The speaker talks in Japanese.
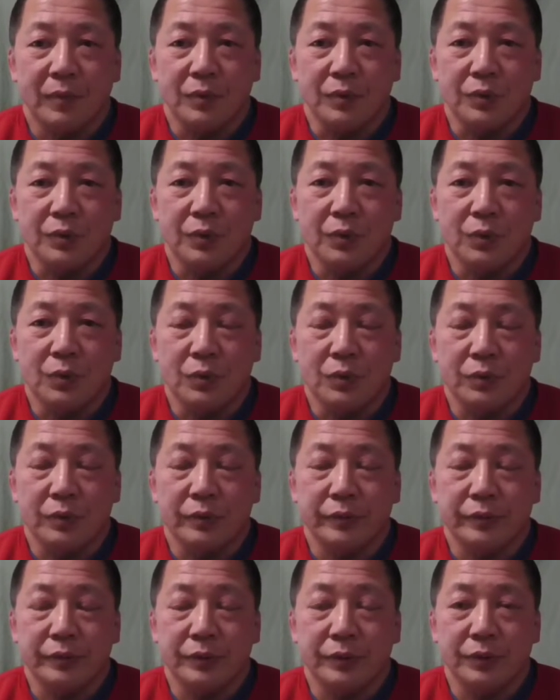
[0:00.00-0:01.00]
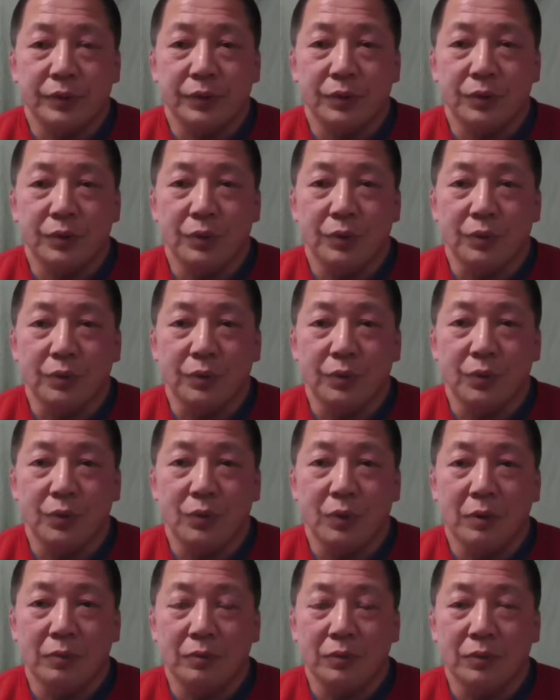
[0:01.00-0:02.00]
あ、今日、次の日の今
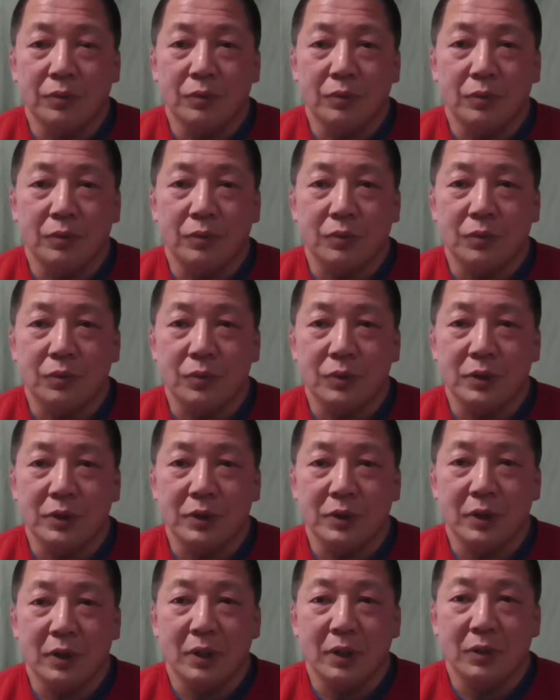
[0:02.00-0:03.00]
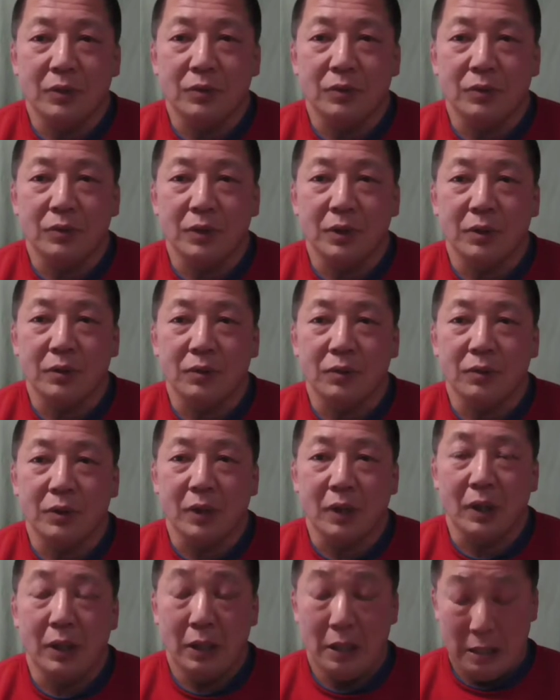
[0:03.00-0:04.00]
日はもう腰が痛うて痛う
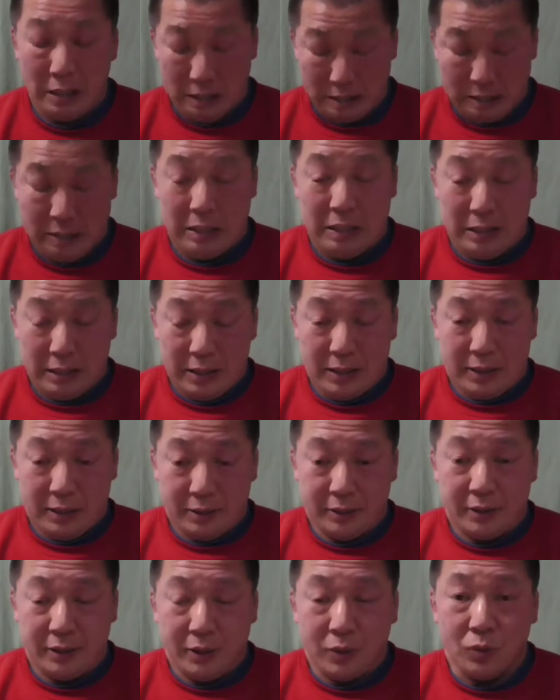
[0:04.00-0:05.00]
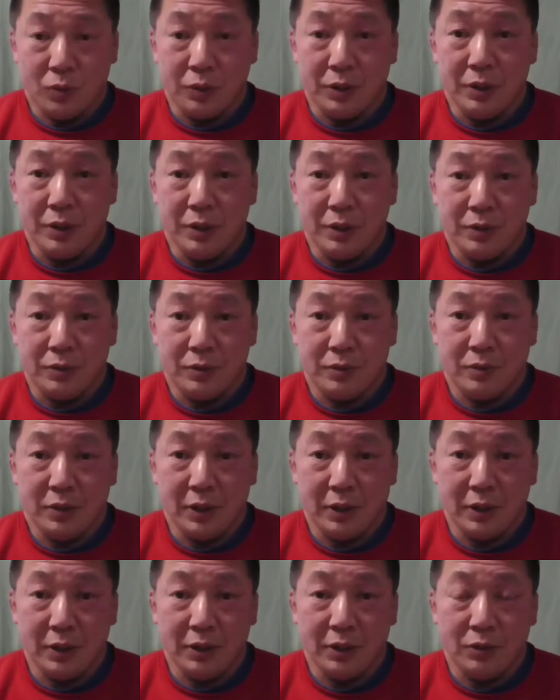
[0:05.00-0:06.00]
て、結構筋肉痛
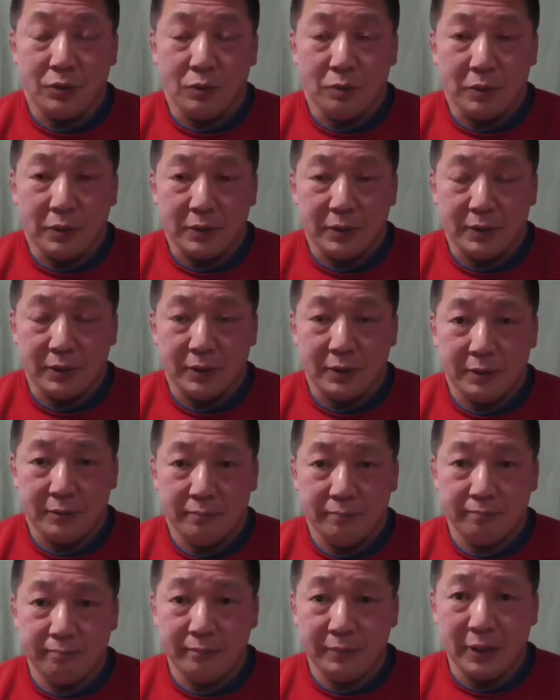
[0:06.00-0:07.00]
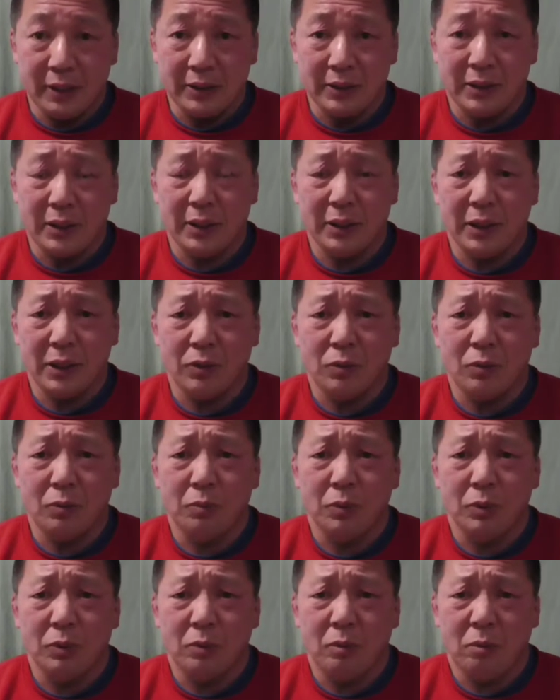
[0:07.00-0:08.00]
が出てきております。明日になると
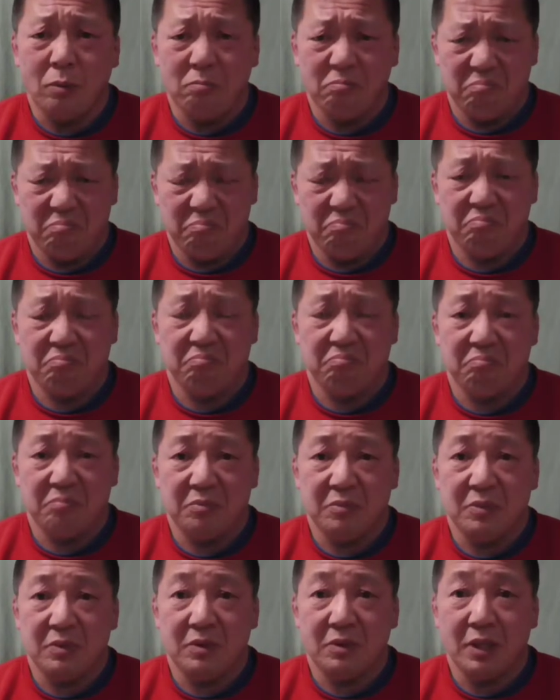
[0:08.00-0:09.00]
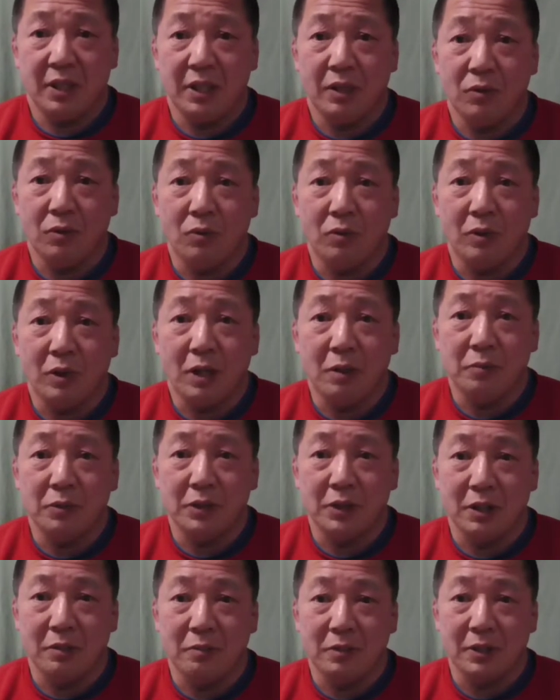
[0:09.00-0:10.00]
もっと辛いのかも
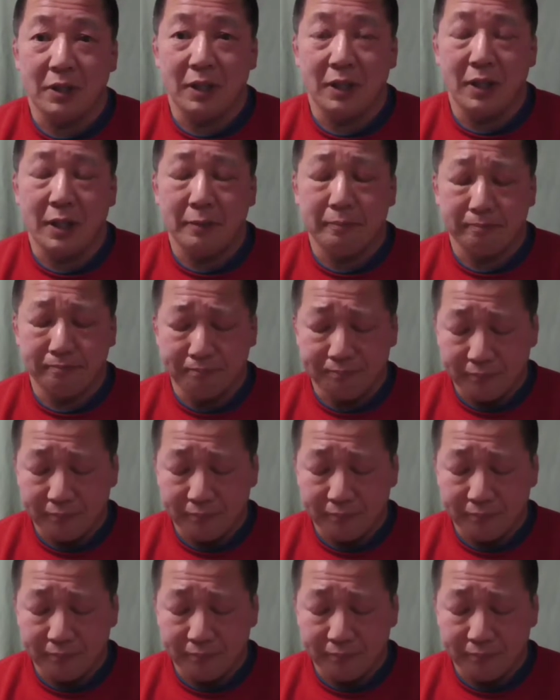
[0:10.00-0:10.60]
しれませんが、